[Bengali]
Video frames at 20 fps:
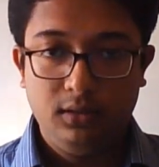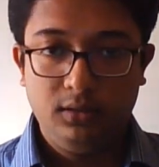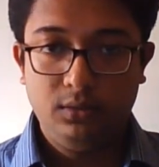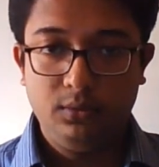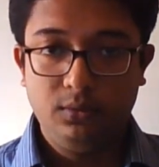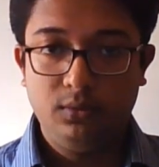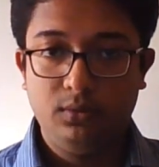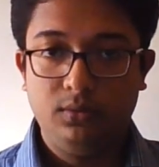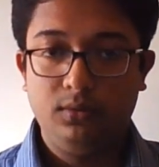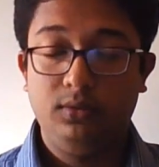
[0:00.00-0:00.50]

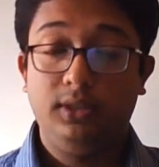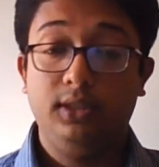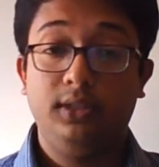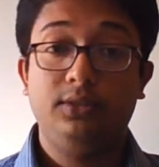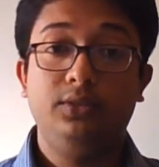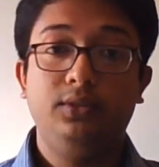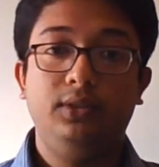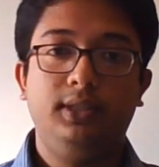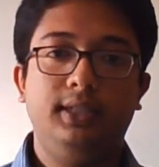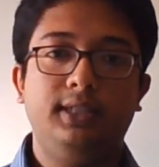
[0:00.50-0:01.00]
তো
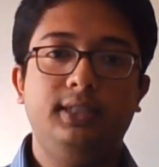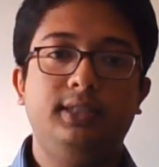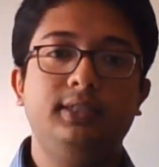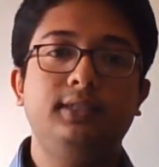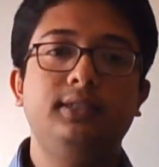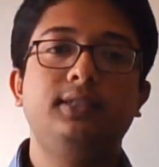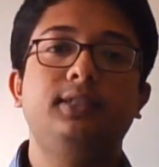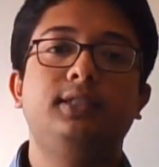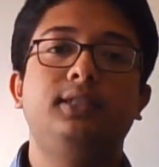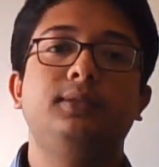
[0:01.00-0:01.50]
অ্যাকচুয়ালি হিচিং
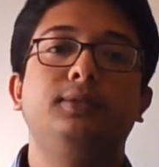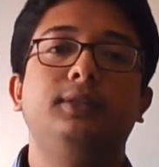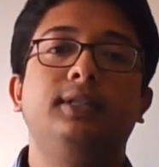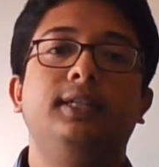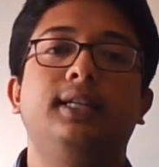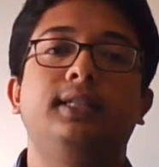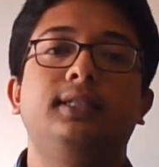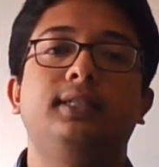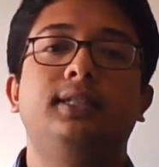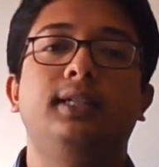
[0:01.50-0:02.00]
সিস্টেমের
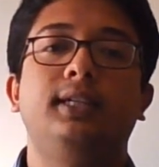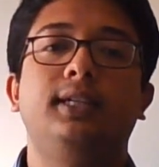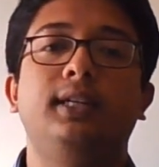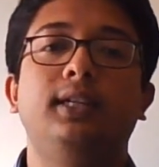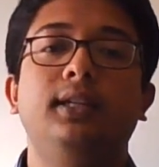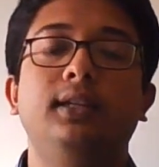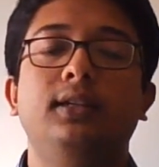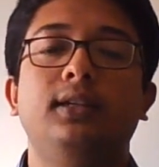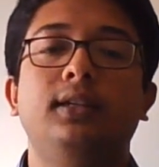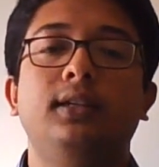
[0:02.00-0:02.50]
কাজটা
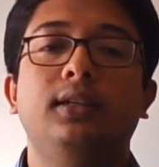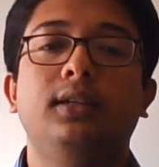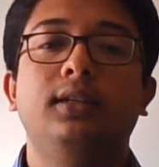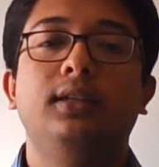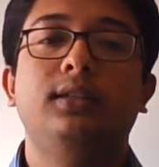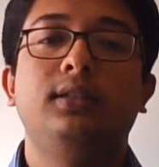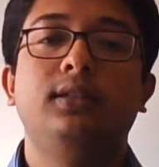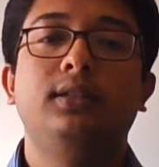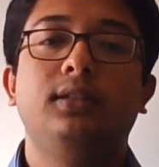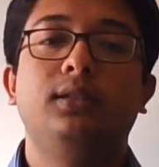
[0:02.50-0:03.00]
কি
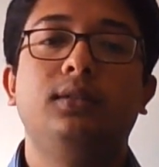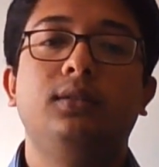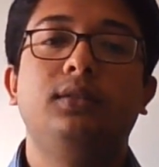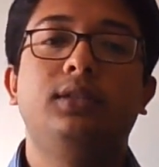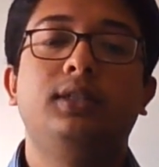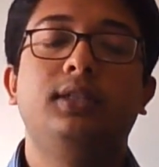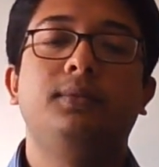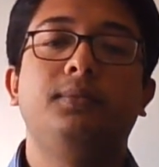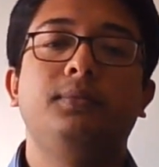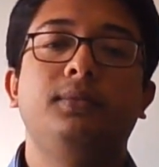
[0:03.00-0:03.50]
সেটা
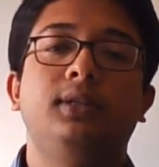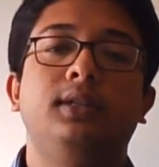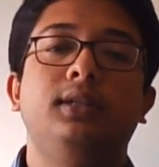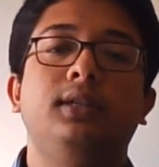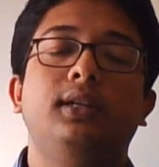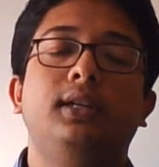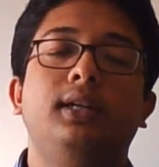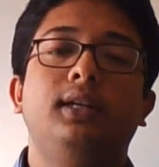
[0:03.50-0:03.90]
হচ্ছে আপনার